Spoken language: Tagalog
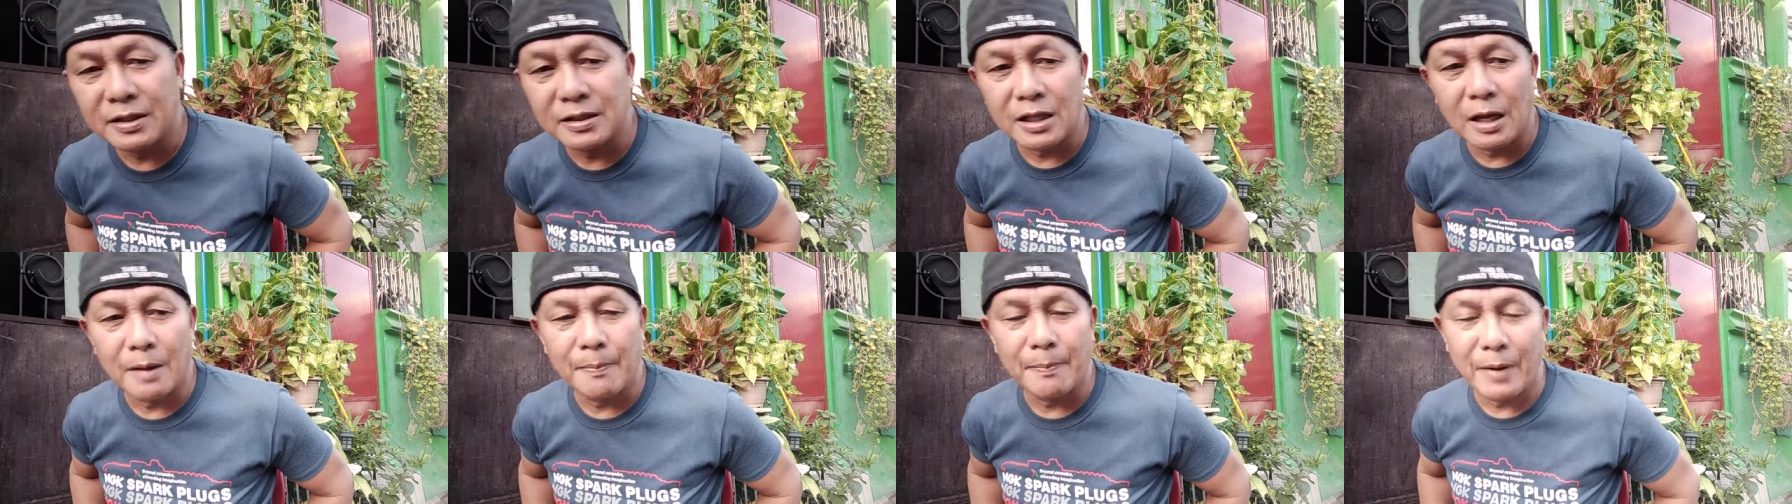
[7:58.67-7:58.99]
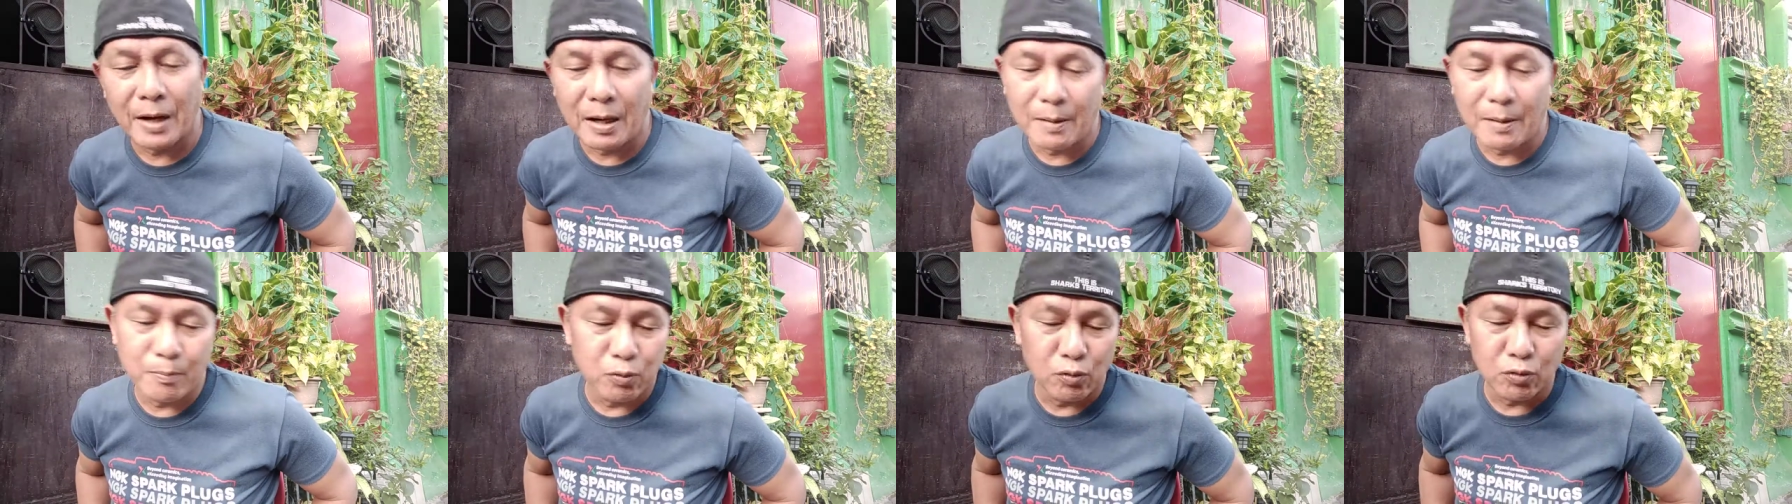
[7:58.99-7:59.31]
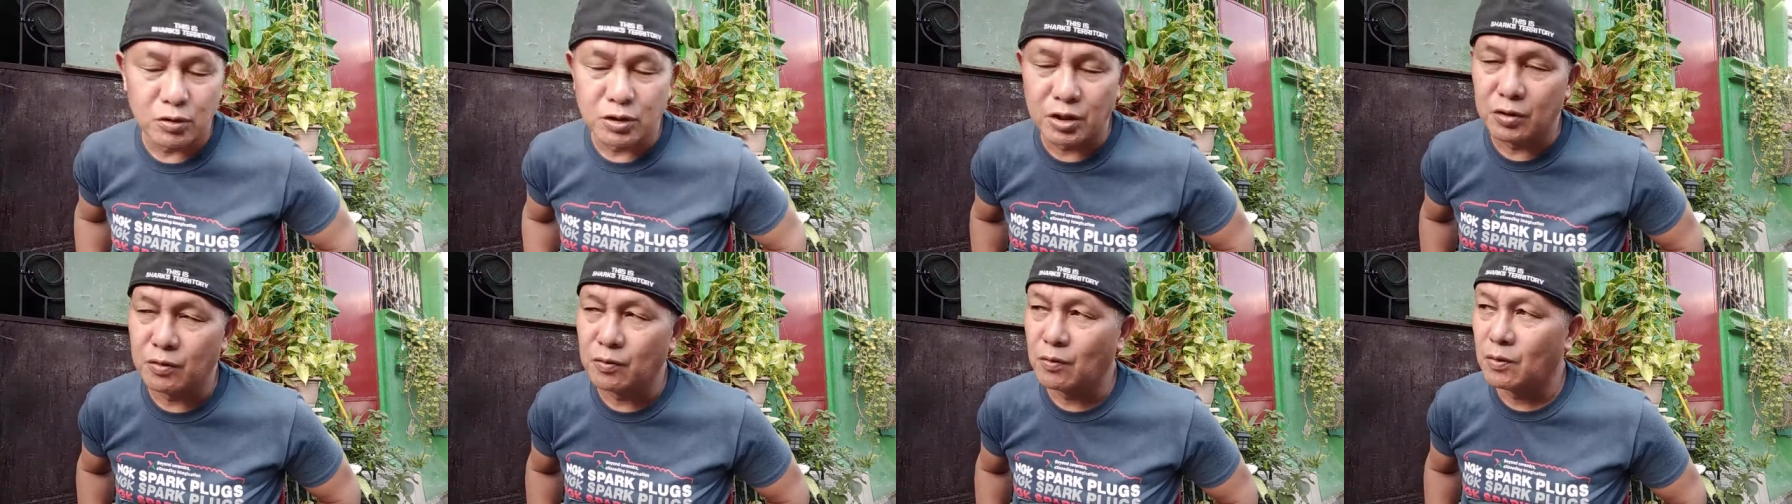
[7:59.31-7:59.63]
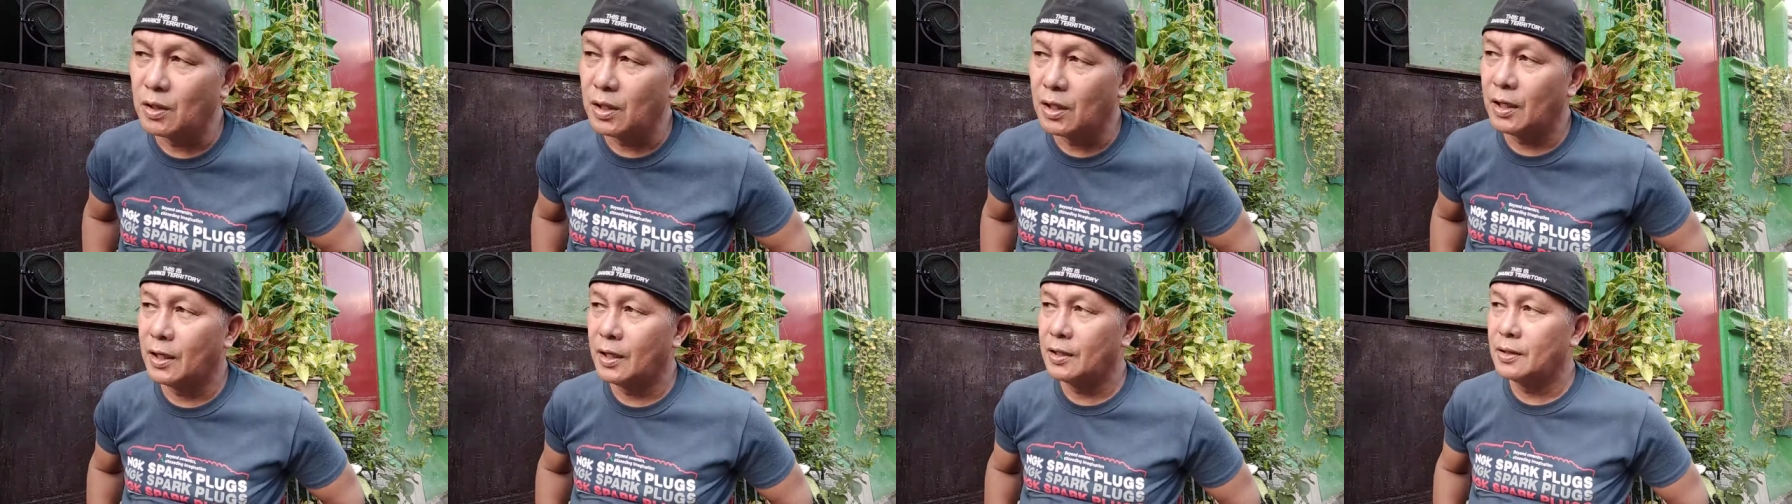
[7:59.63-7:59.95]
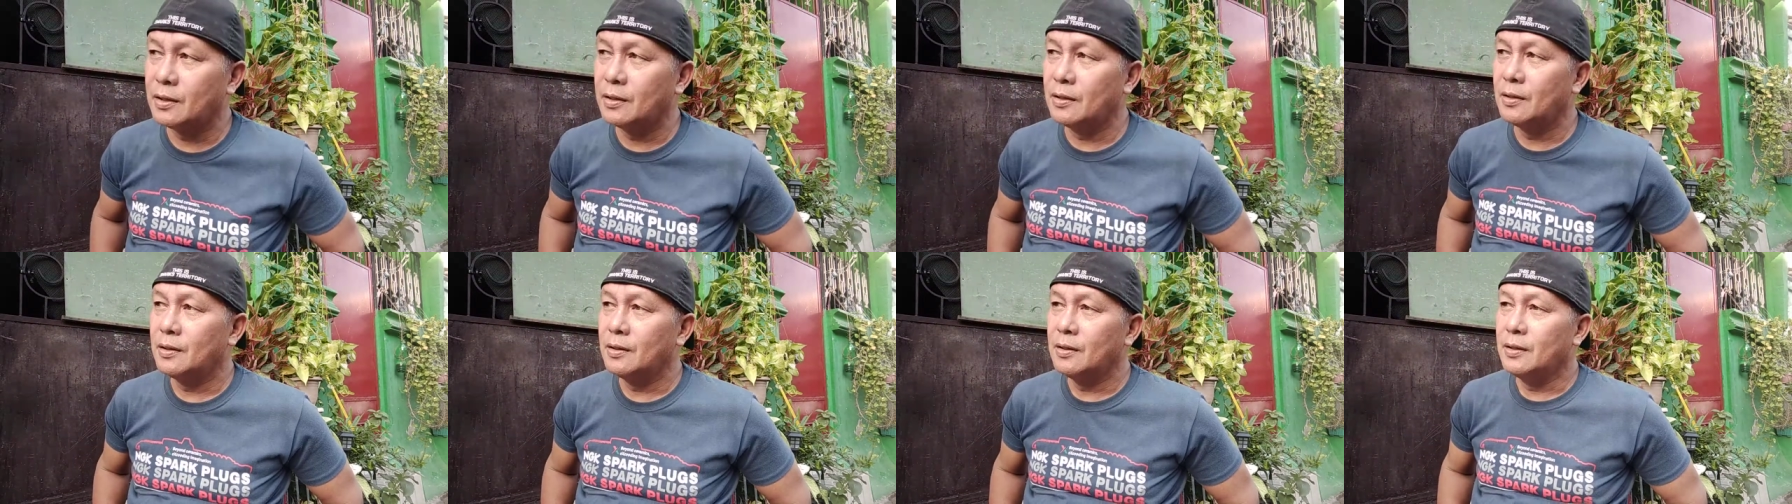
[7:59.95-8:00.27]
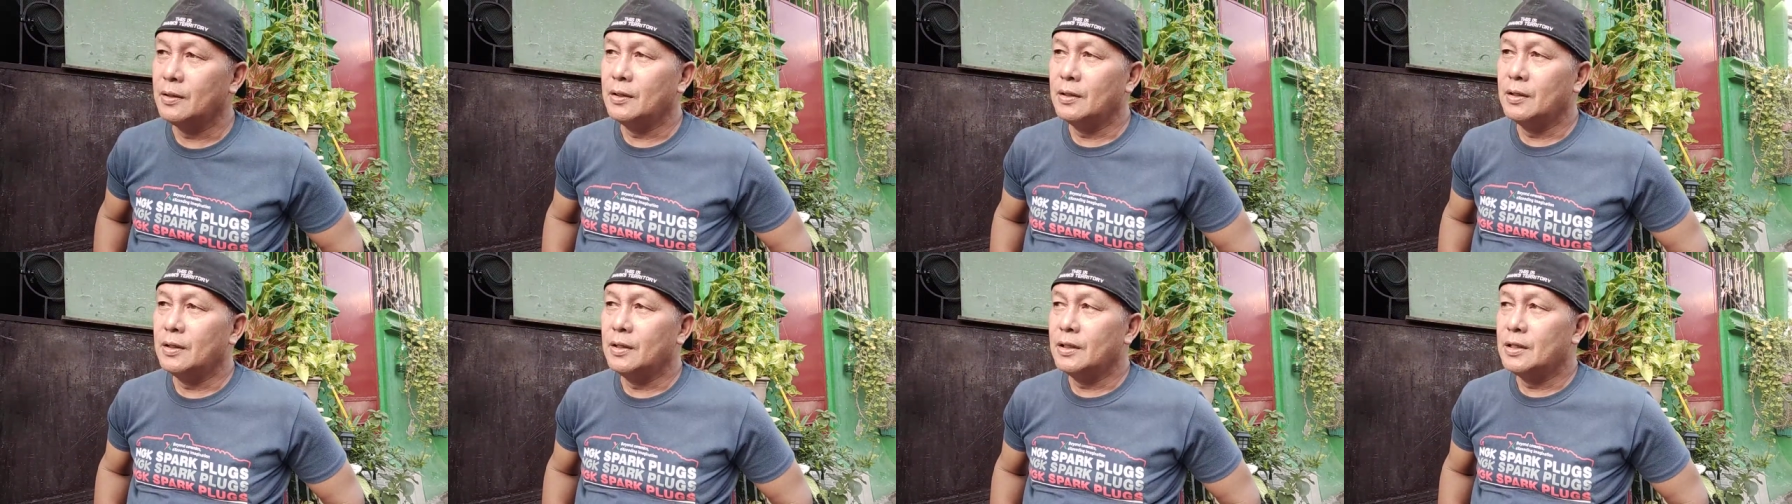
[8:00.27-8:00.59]
Napakabuti niyo lahat
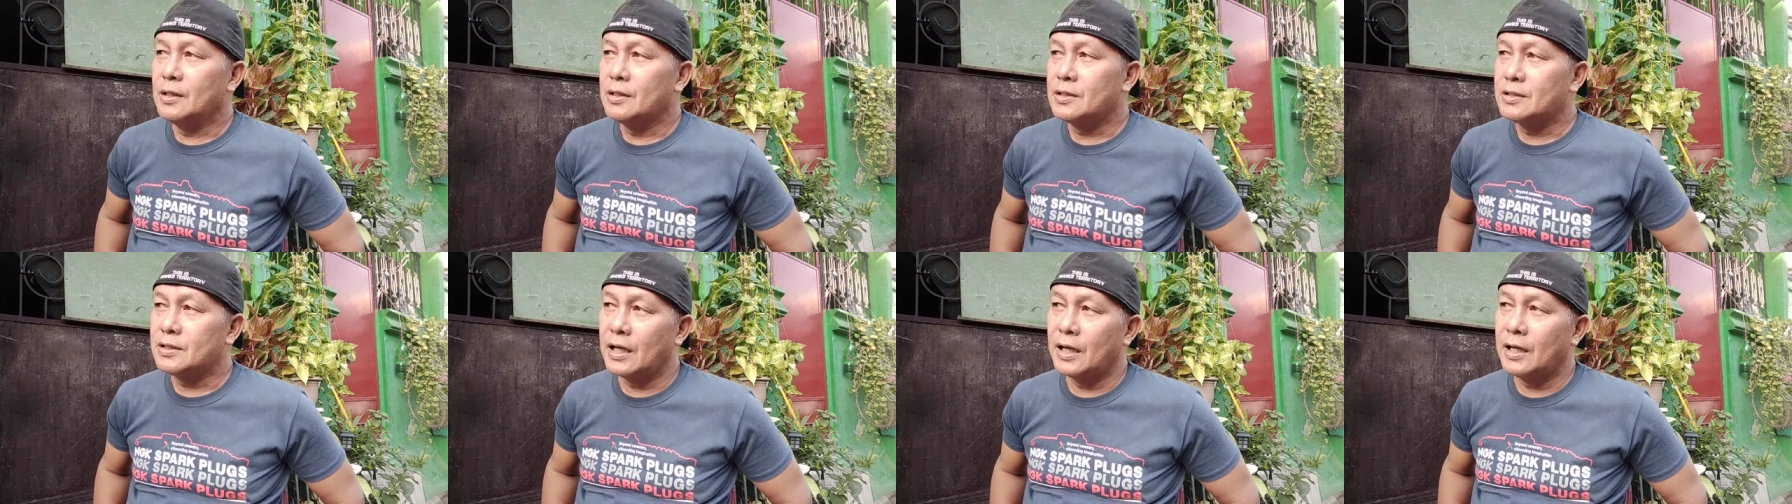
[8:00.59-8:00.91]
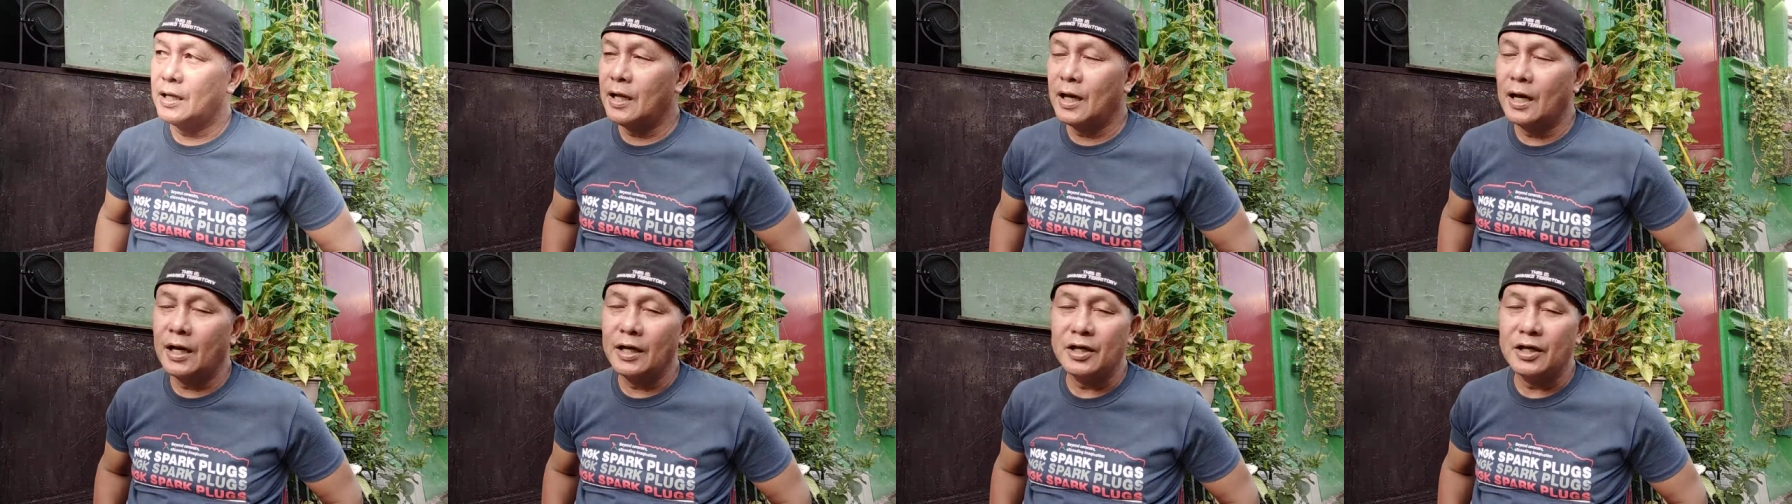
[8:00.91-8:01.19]
sana